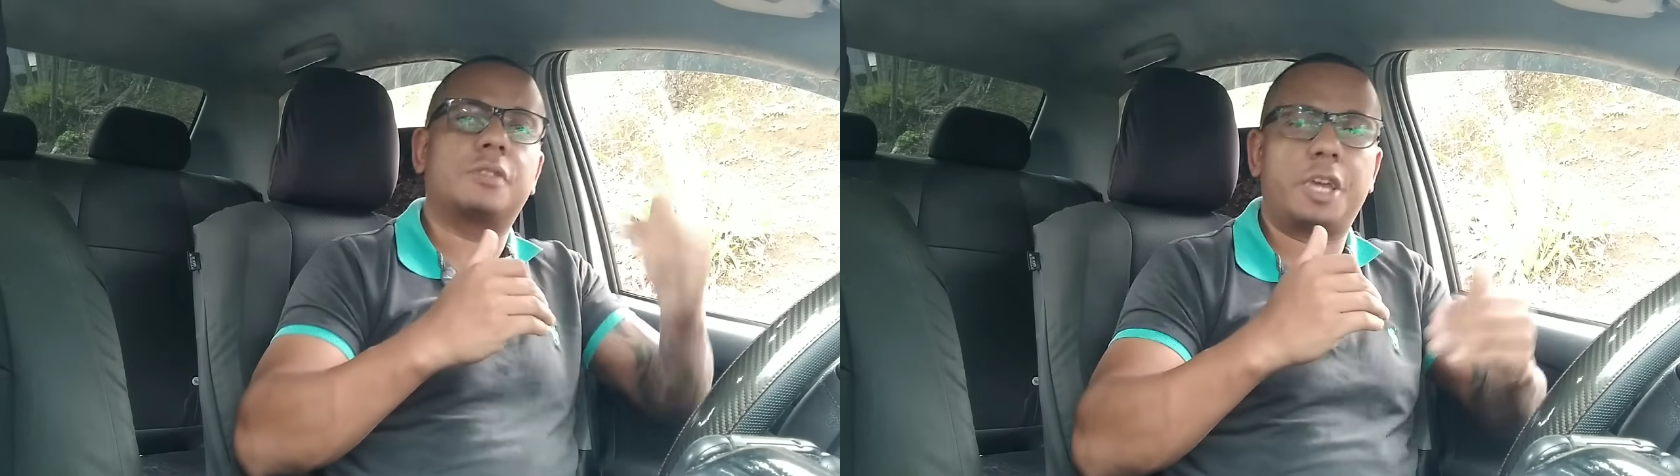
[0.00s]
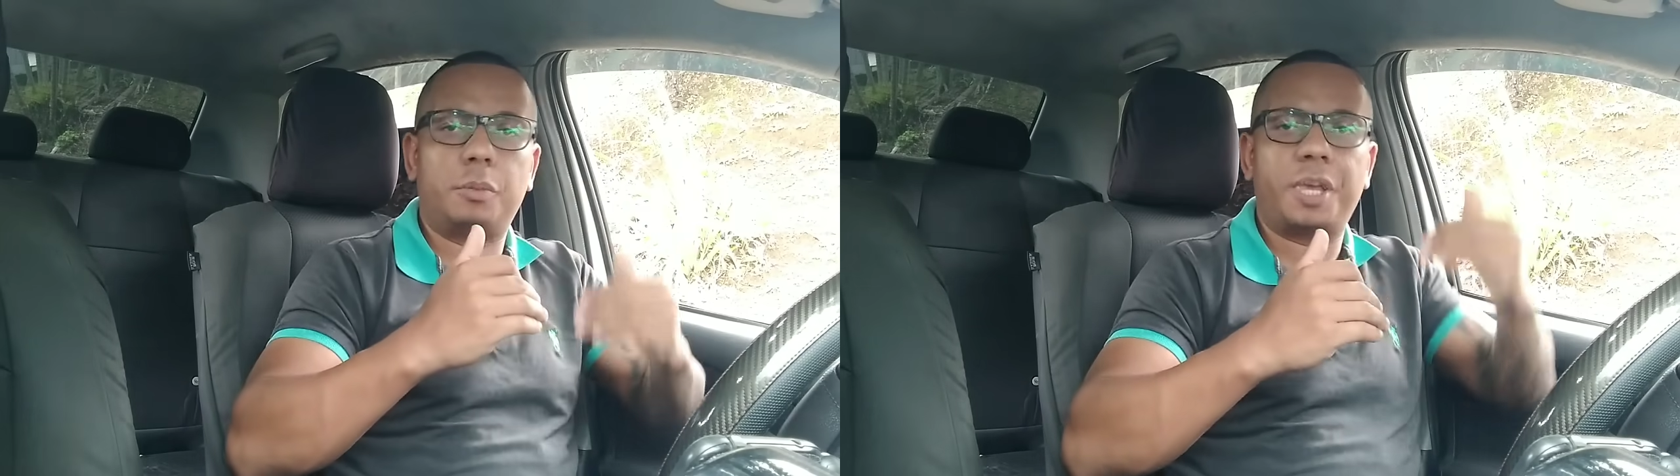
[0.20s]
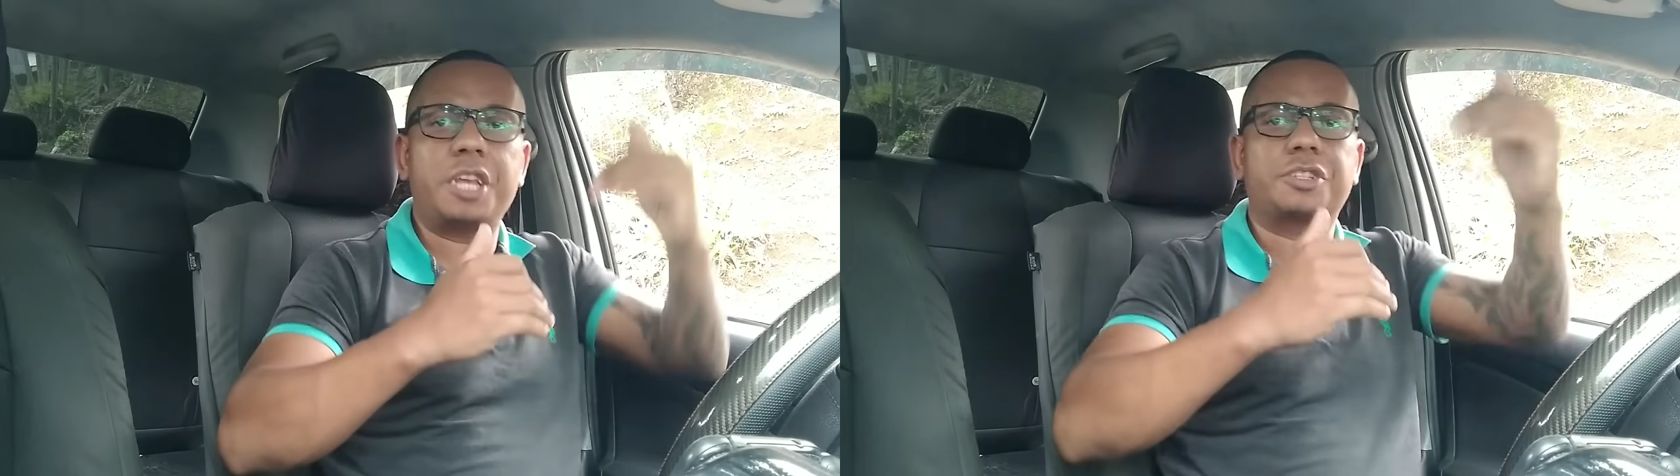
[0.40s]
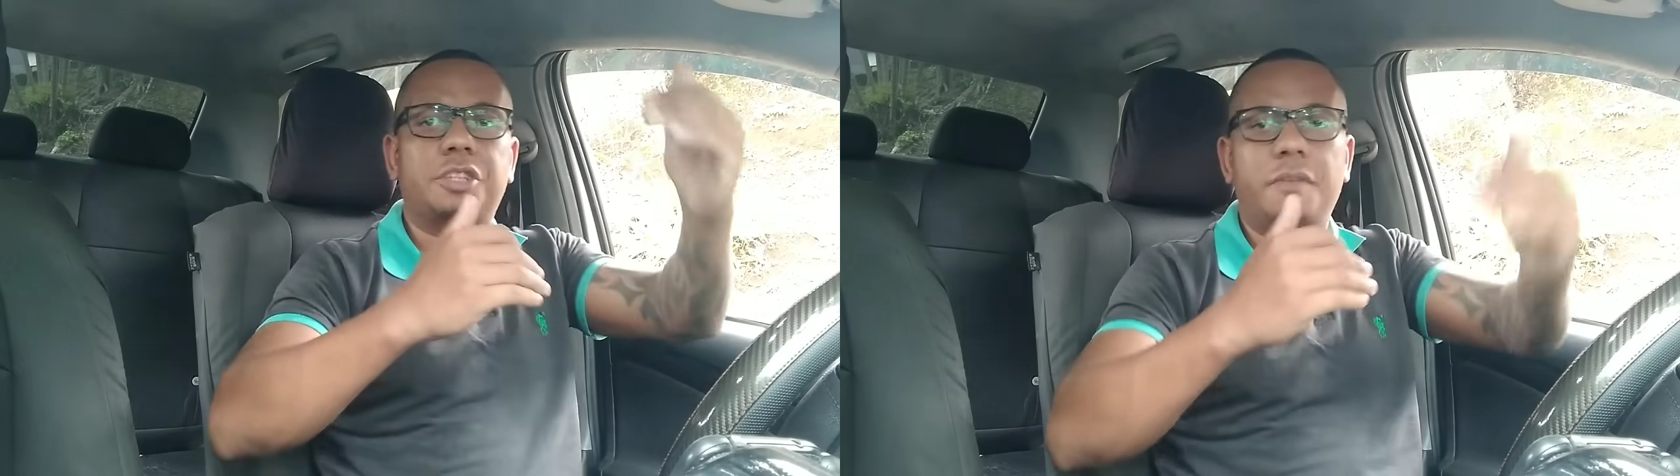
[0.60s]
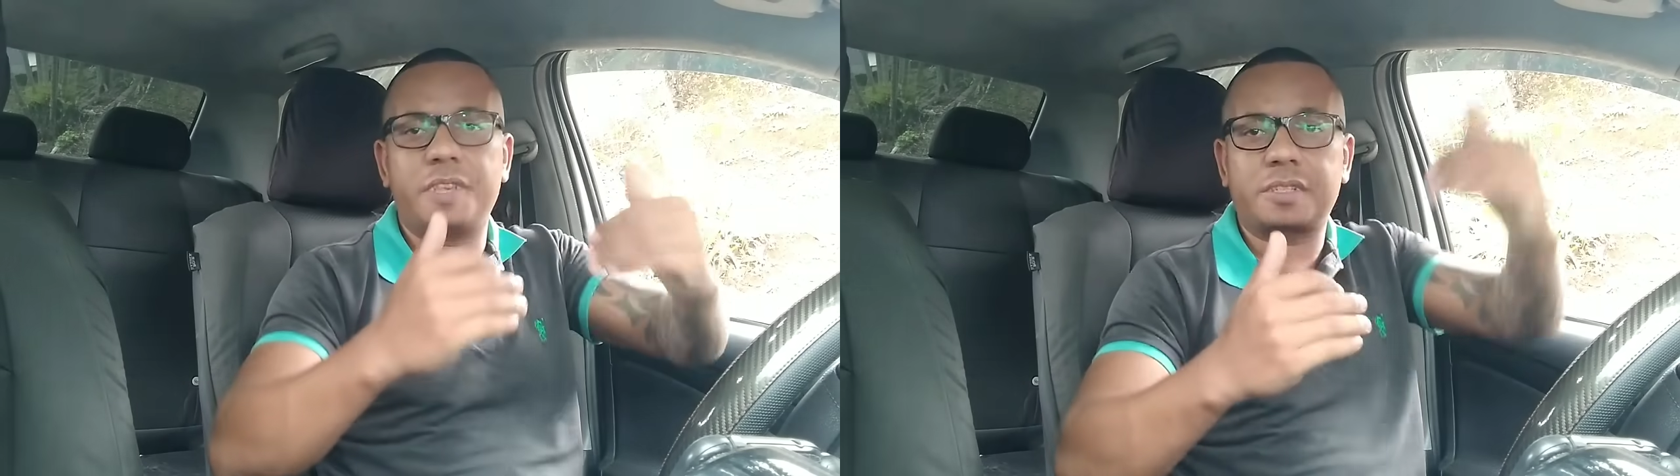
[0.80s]
Realmente,
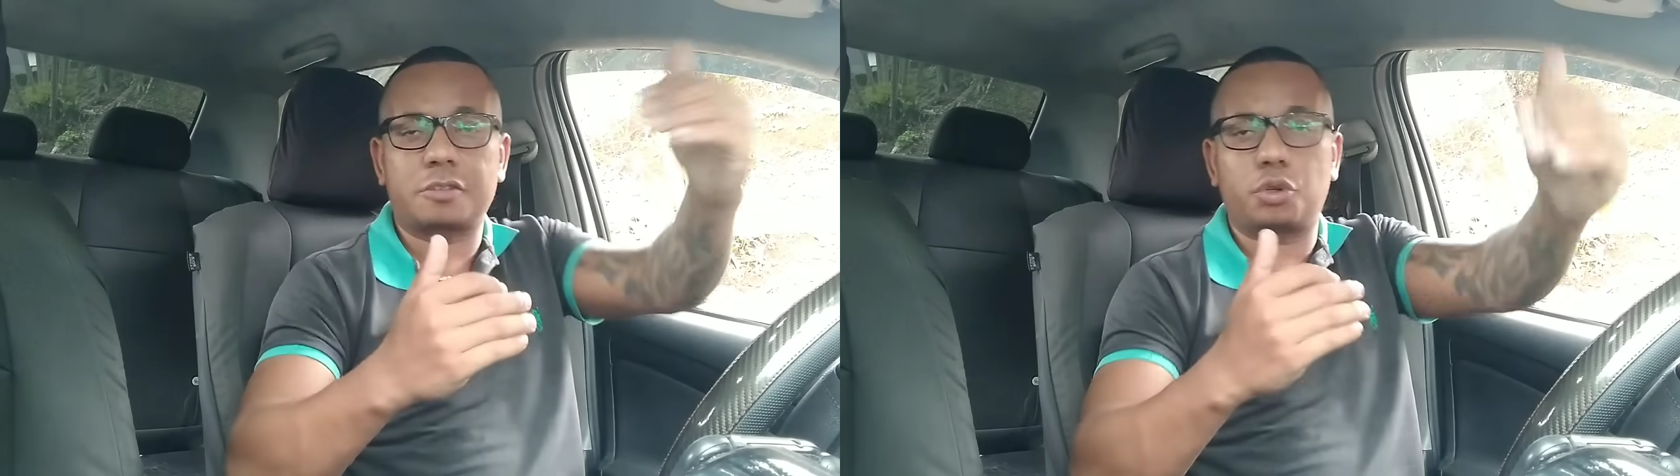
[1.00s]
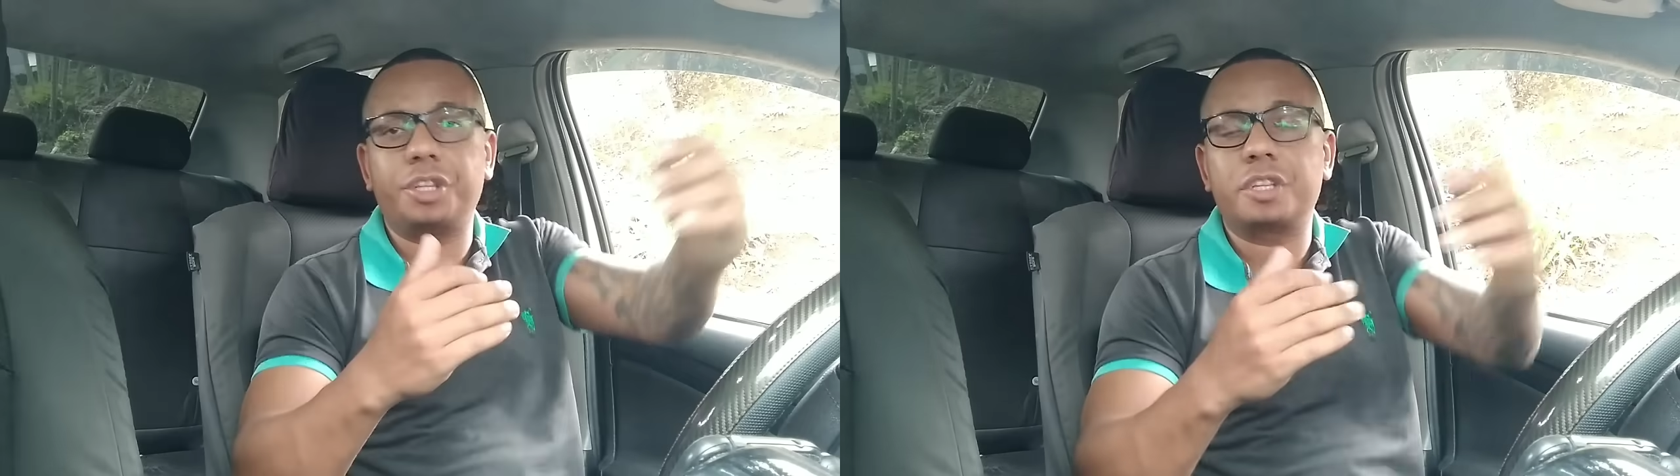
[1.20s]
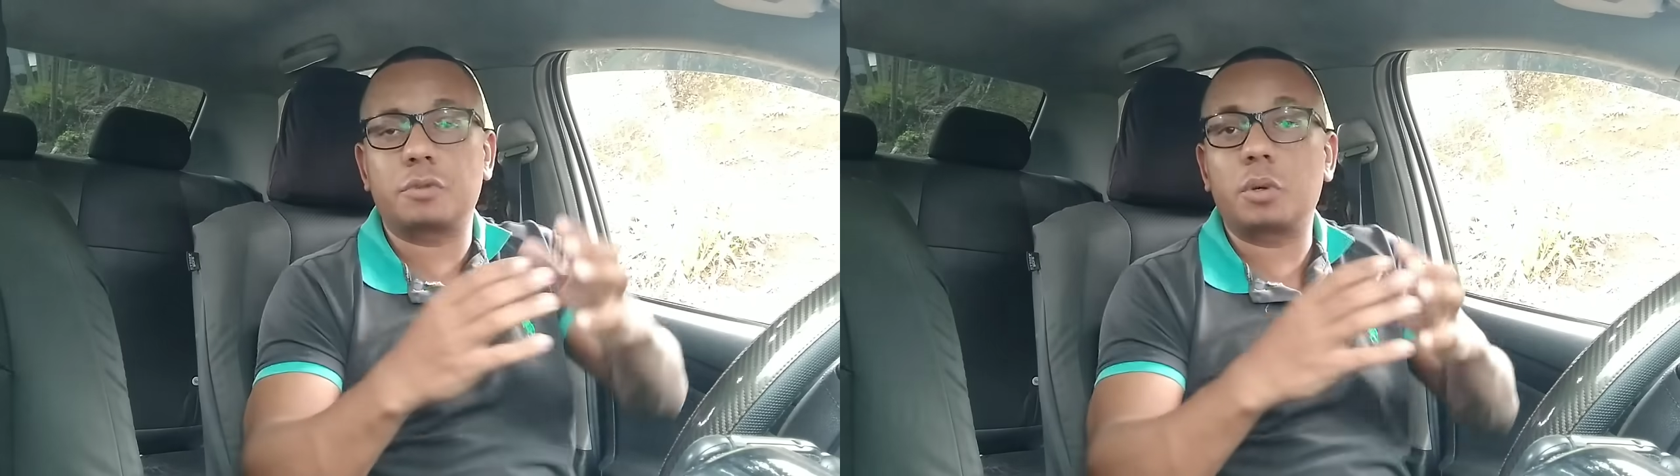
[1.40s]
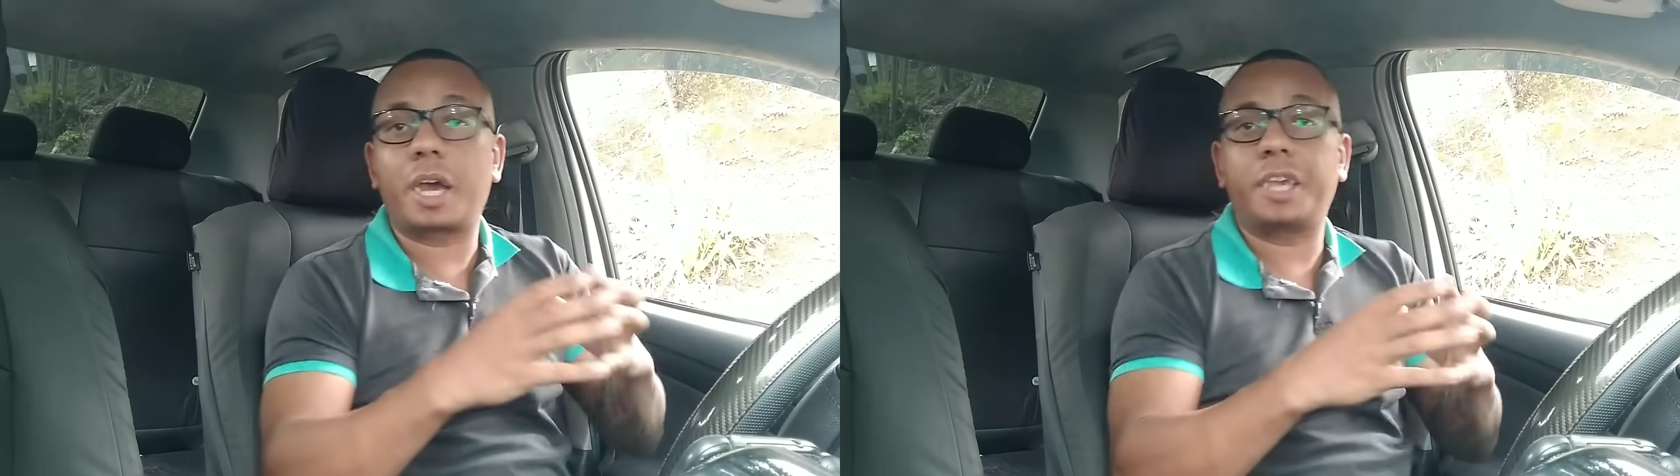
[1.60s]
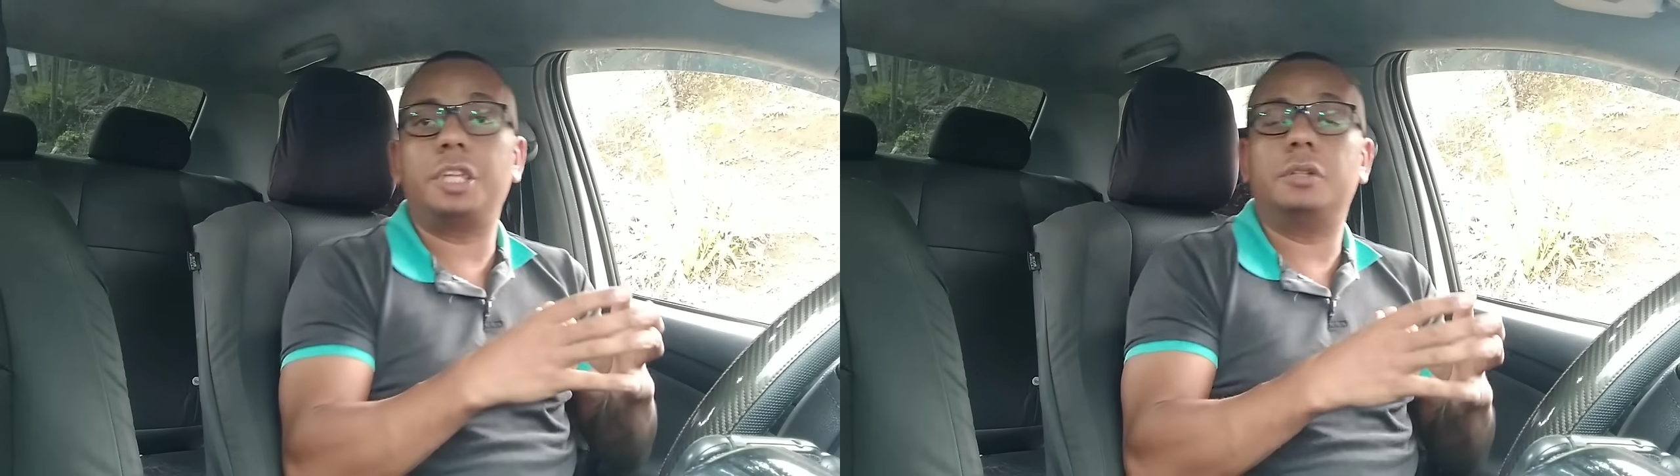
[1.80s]
tem vezes que as corridas vão
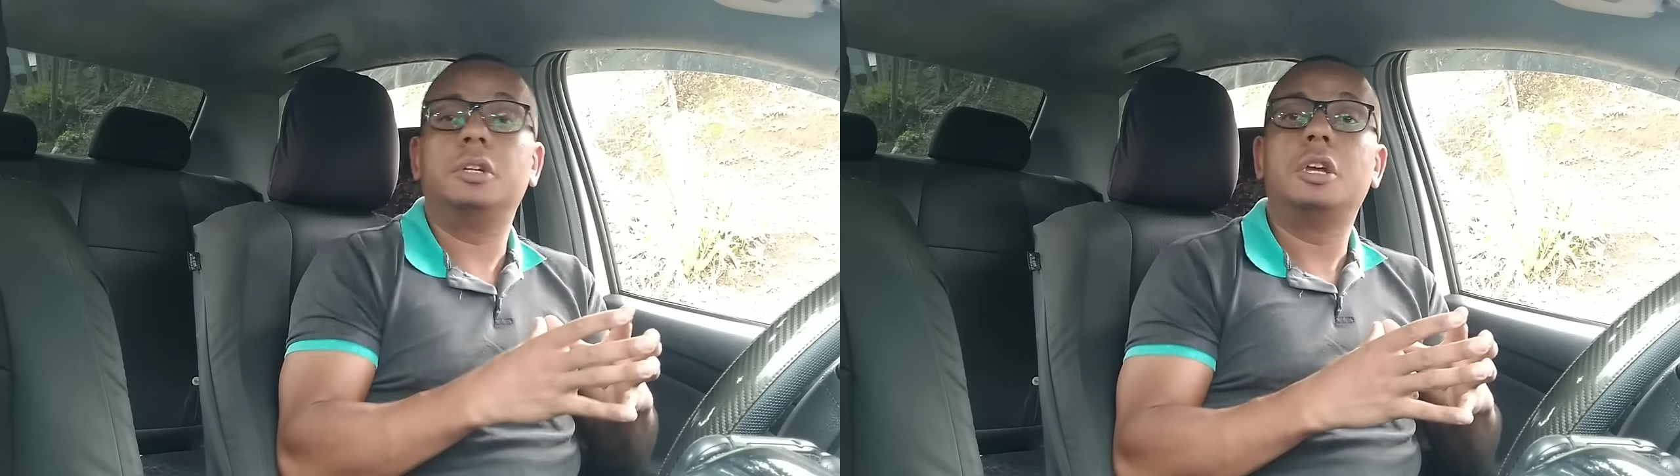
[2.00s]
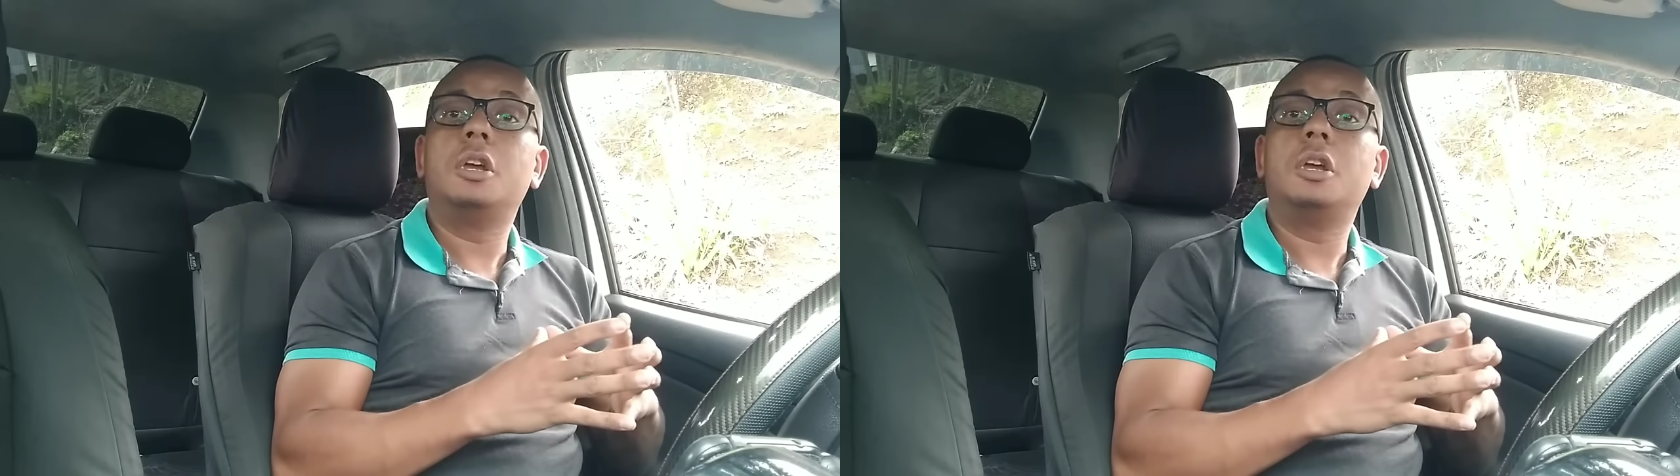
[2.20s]
caindo.